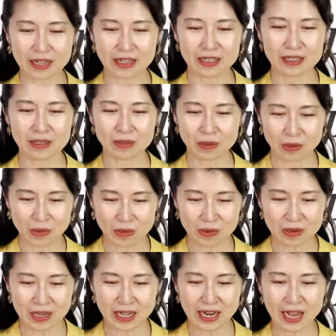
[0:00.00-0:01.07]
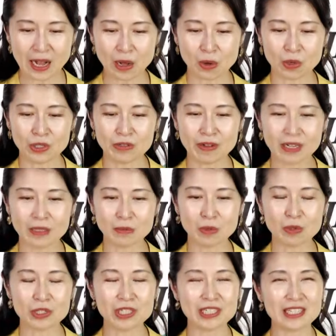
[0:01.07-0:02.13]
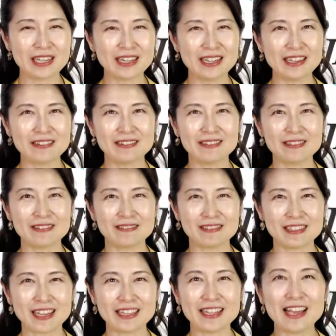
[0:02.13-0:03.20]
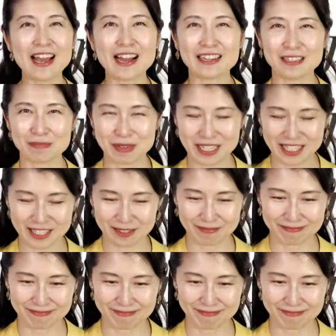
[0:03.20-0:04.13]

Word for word: が心からお祝い申し上げる歌であります。